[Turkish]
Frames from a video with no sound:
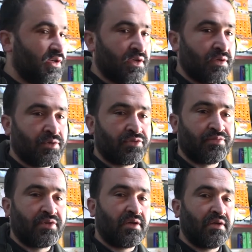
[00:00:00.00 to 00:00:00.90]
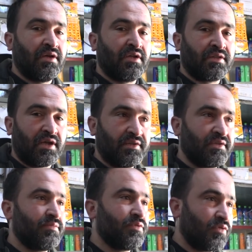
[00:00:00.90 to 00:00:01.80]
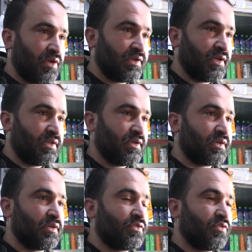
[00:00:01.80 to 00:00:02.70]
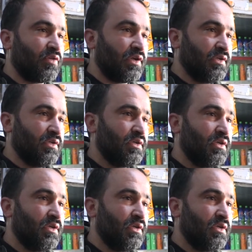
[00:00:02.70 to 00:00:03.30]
e, başımıza e, talihsiz bir olay geldi. Kırkızlık olayı.